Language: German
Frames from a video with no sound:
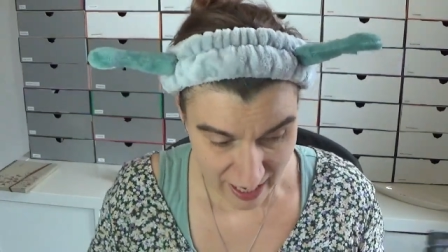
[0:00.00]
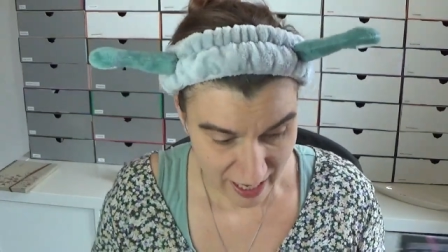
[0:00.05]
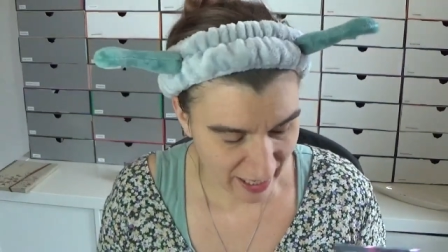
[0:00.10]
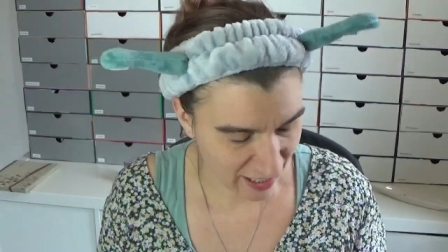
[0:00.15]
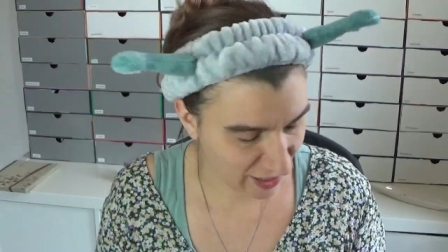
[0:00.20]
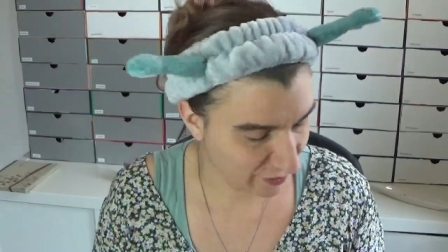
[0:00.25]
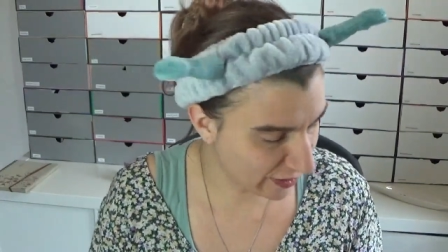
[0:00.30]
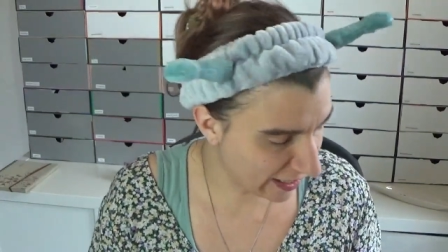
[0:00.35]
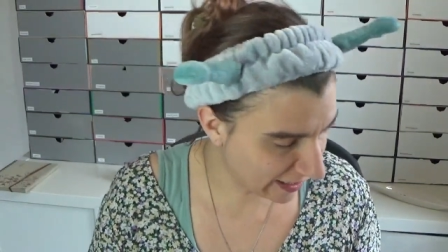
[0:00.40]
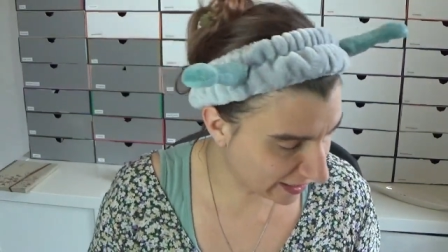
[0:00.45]

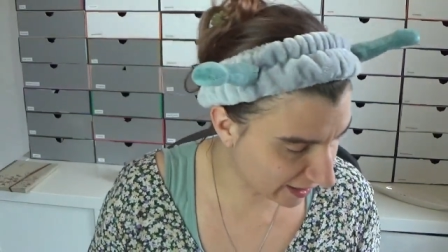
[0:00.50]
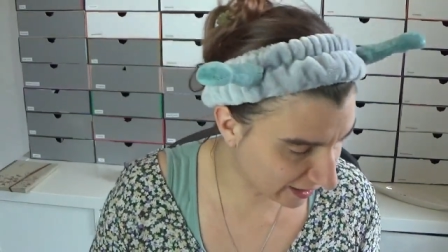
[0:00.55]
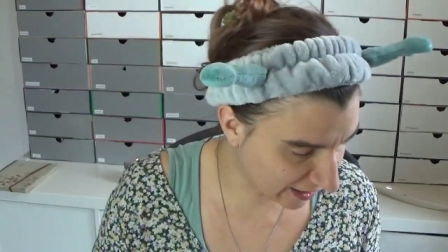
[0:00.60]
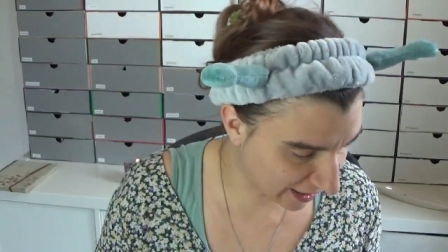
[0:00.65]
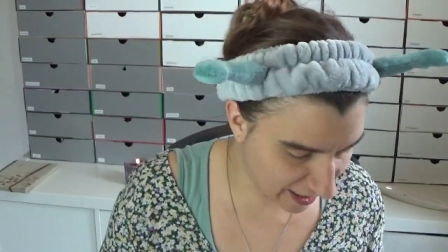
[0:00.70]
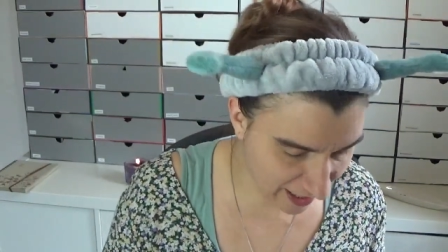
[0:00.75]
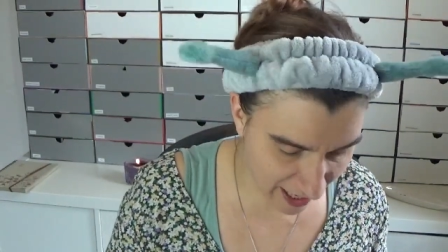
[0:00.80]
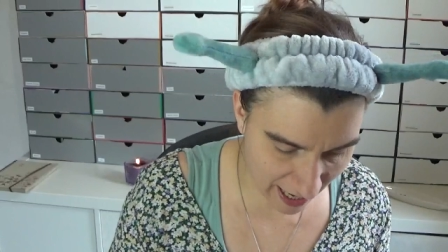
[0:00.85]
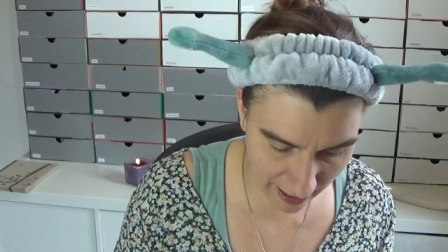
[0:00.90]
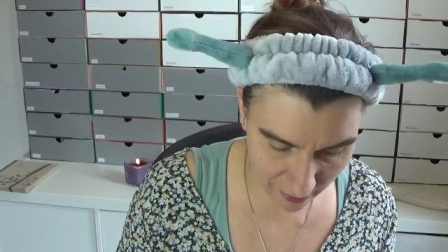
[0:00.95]
Ich werde
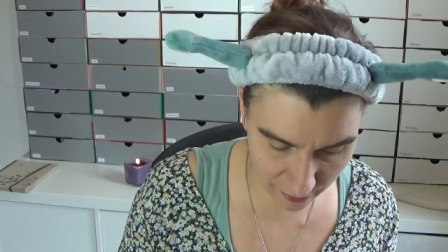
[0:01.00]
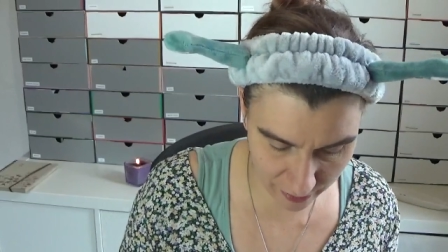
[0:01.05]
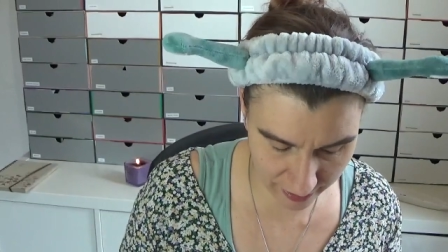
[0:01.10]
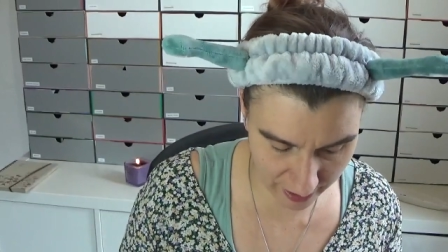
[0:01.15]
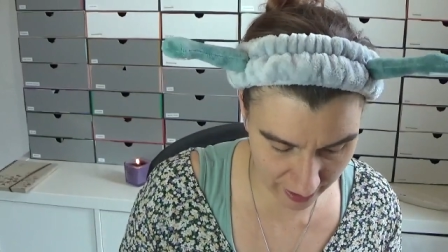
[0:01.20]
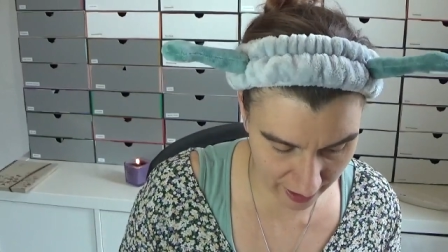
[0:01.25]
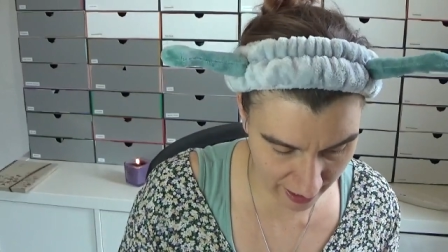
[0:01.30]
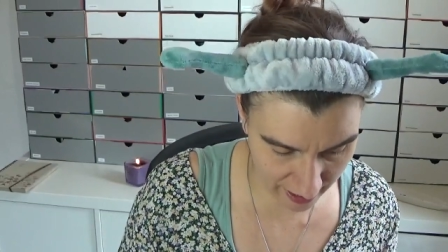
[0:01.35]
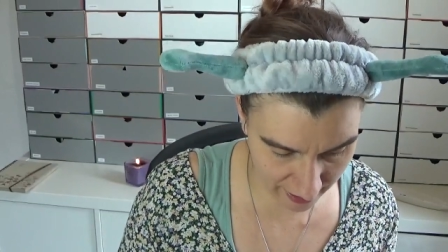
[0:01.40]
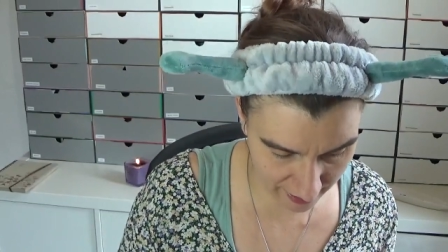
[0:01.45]
den aus
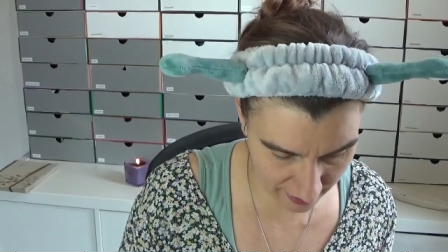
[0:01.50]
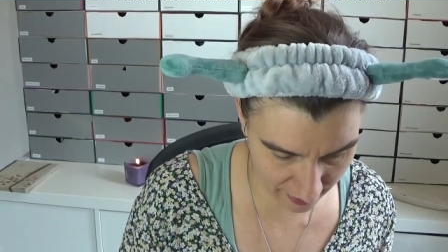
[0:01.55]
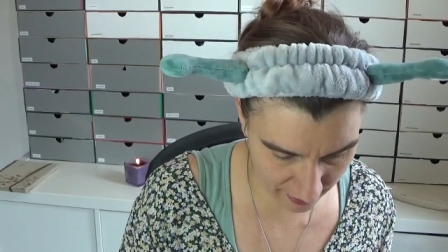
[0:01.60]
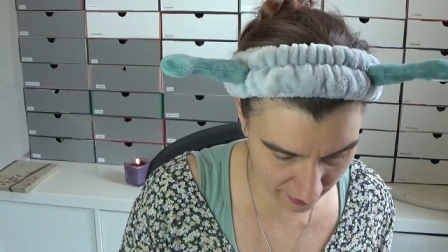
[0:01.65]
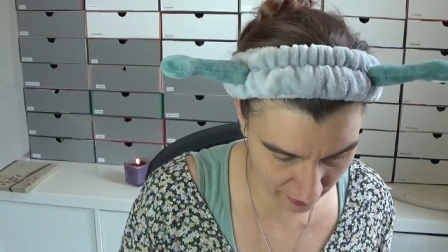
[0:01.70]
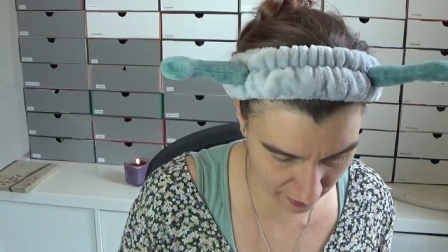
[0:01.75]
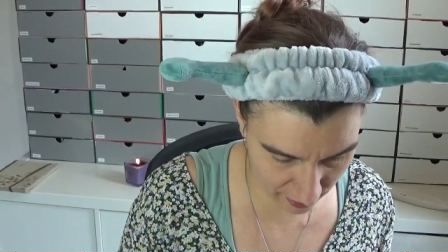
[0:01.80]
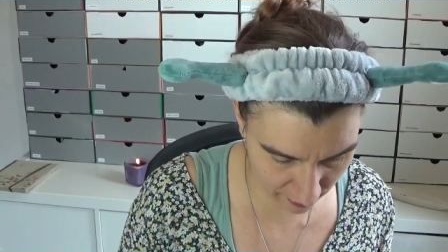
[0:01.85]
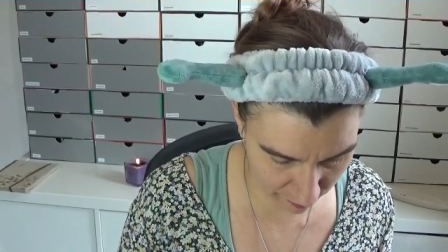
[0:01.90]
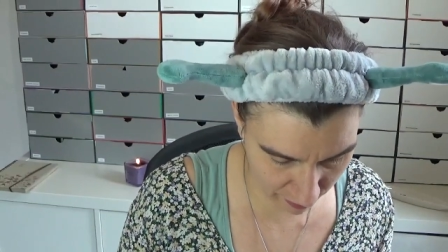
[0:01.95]
der
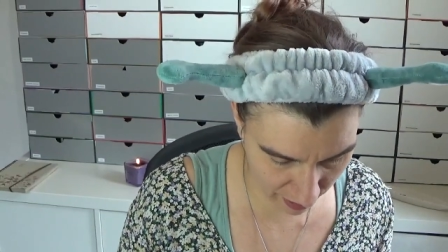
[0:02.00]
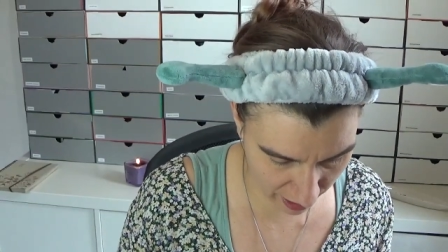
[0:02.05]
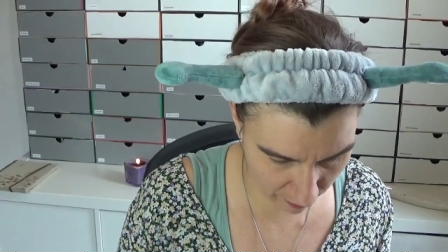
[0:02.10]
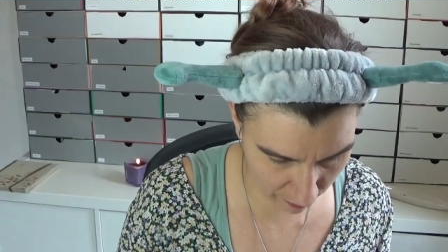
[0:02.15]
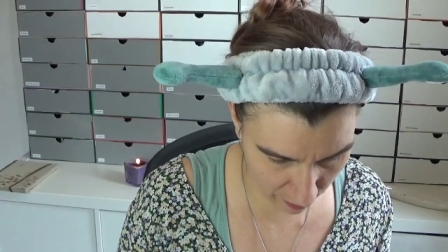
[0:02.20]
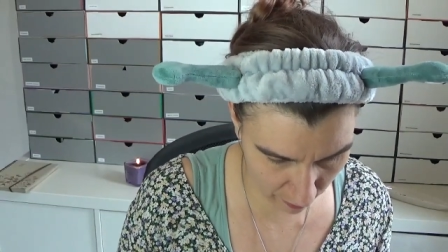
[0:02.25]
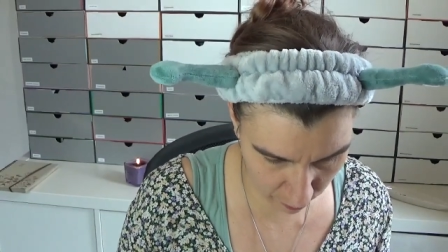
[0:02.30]
Essence Baby